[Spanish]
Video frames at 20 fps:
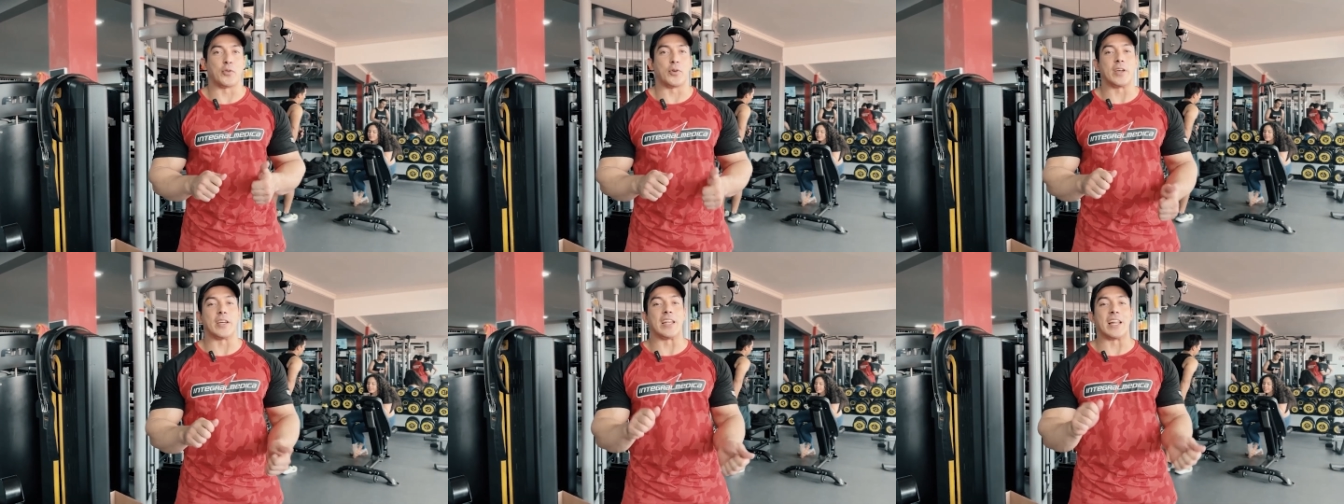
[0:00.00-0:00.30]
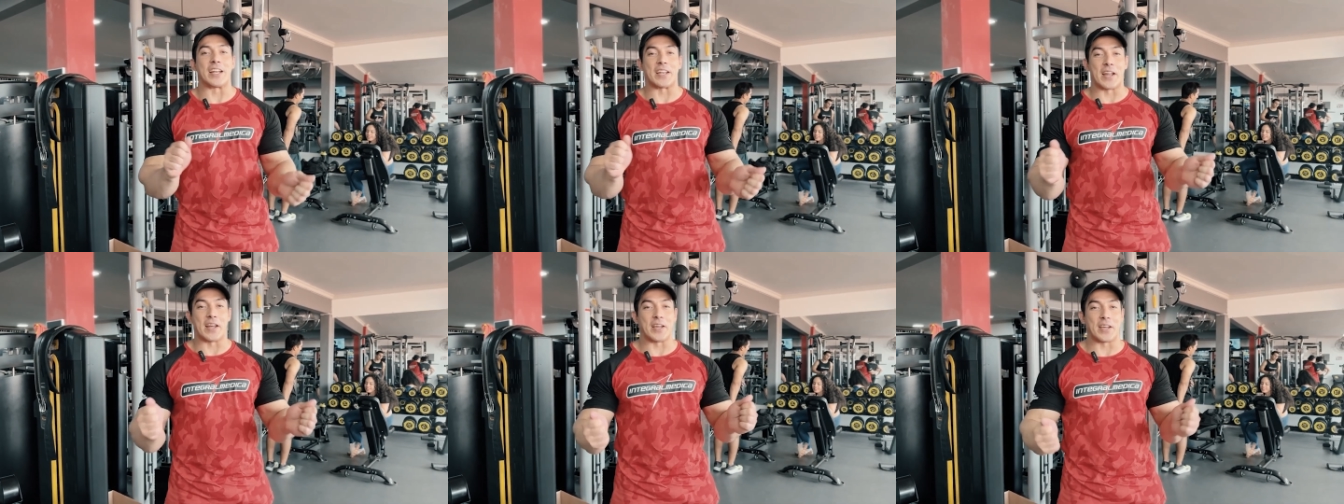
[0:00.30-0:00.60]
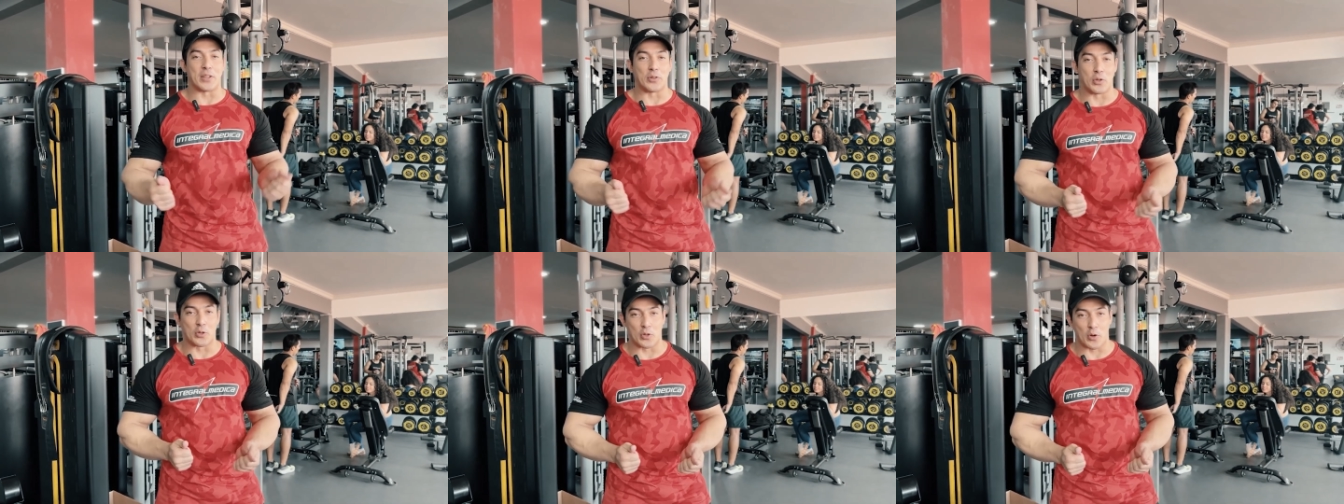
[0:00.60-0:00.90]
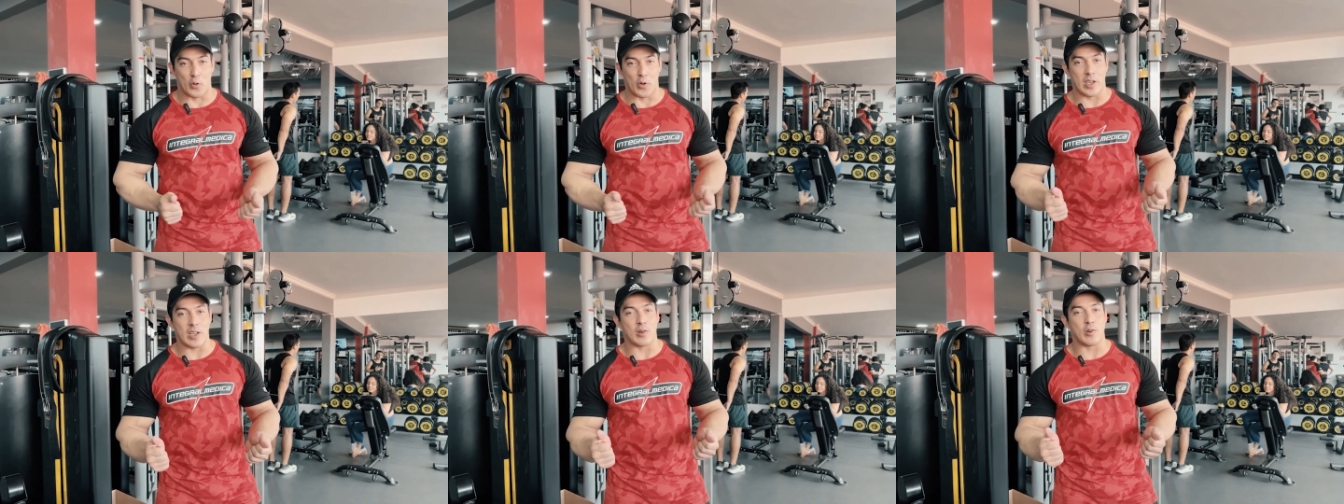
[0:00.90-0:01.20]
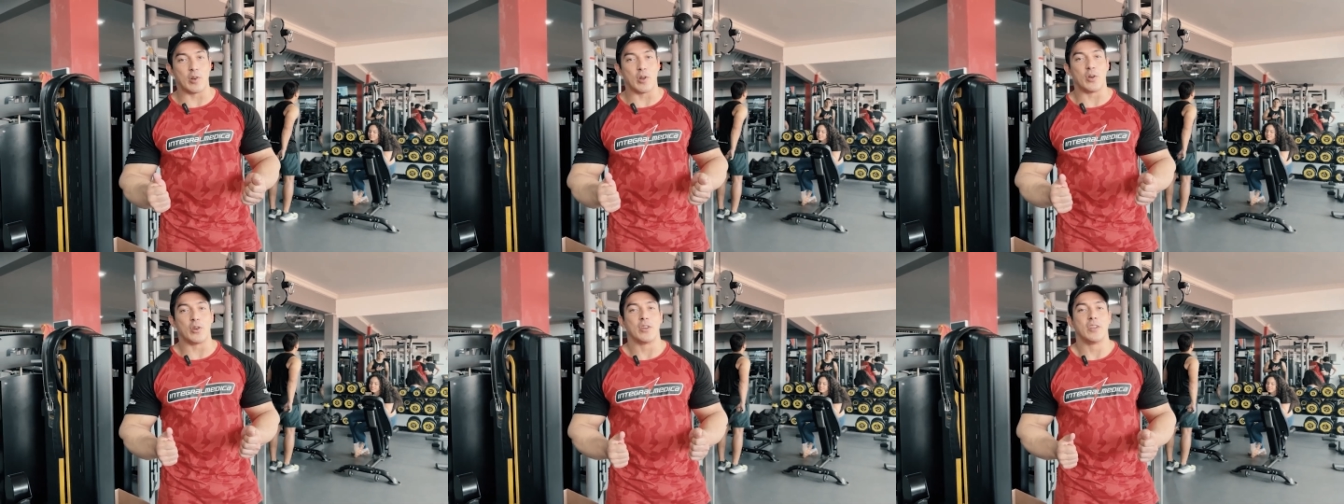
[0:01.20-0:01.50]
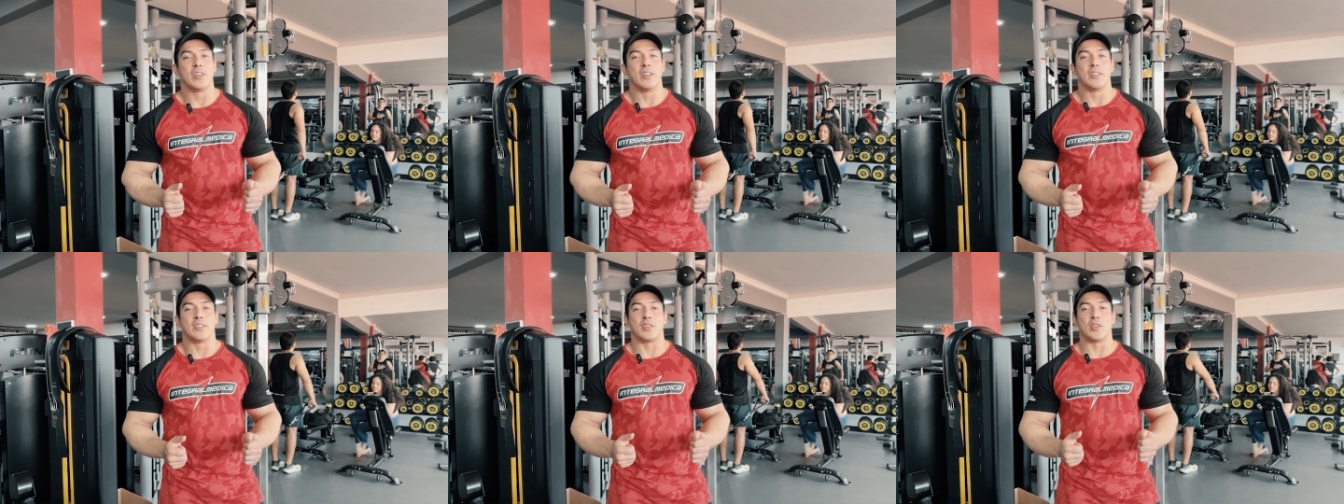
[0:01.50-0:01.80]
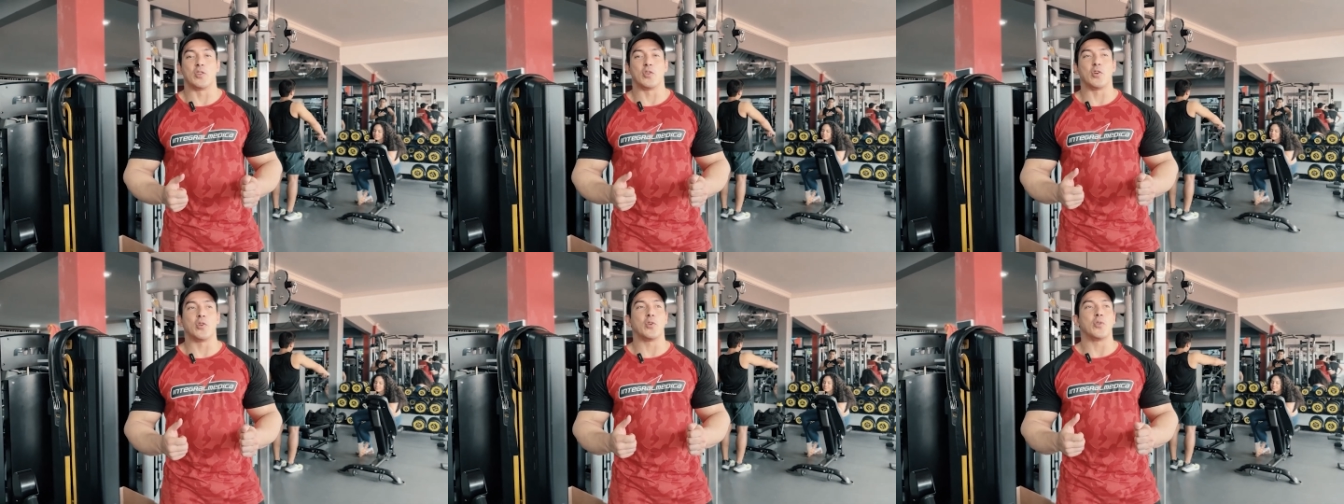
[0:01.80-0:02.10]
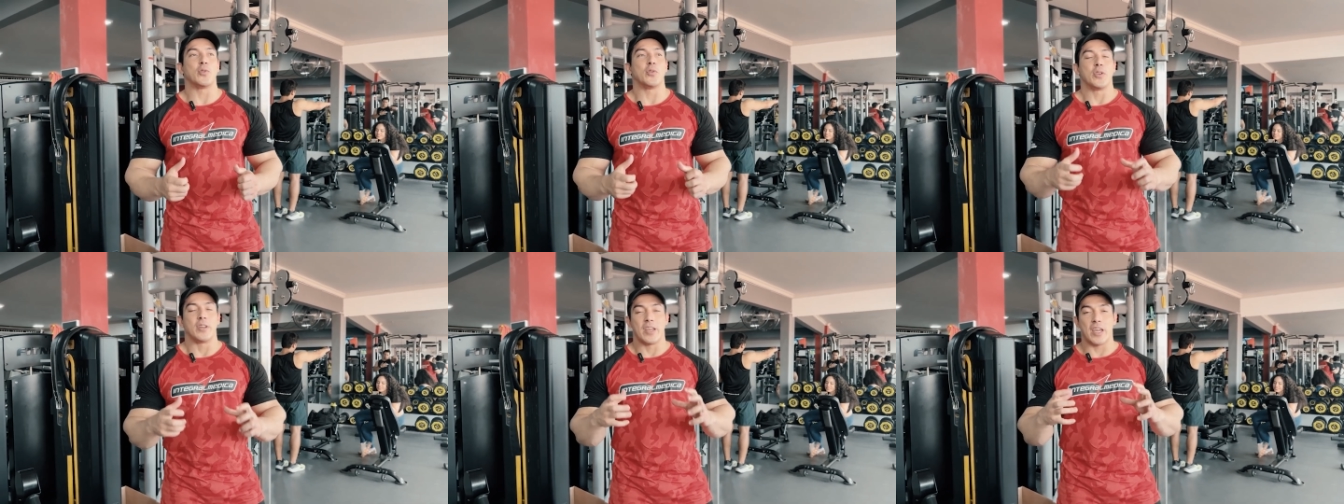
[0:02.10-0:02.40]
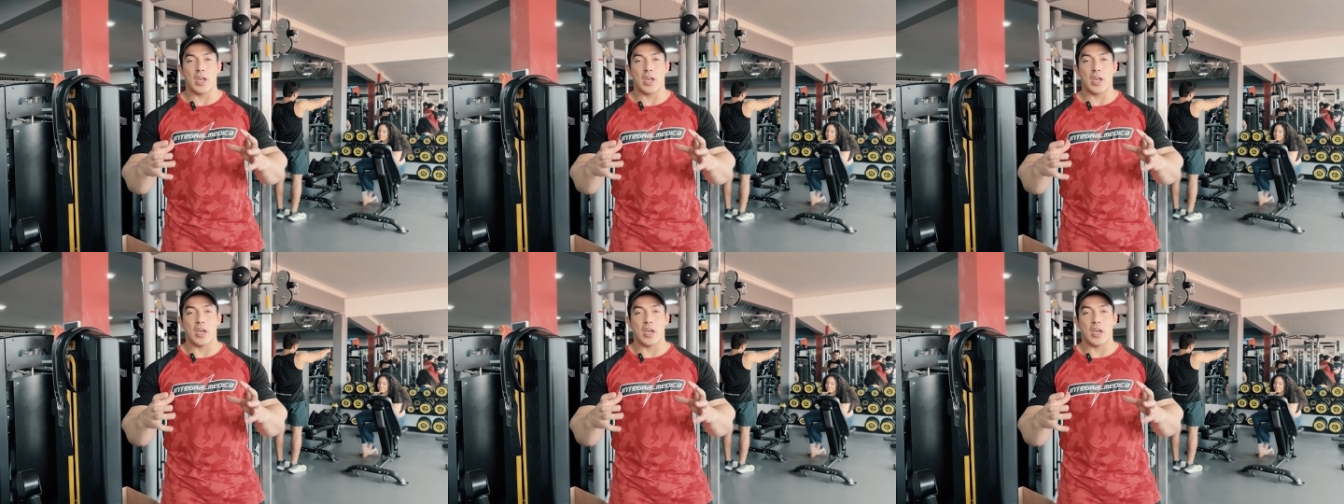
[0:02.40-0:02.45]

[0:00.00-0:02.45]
No es el arranque de nuestro vehículo, sino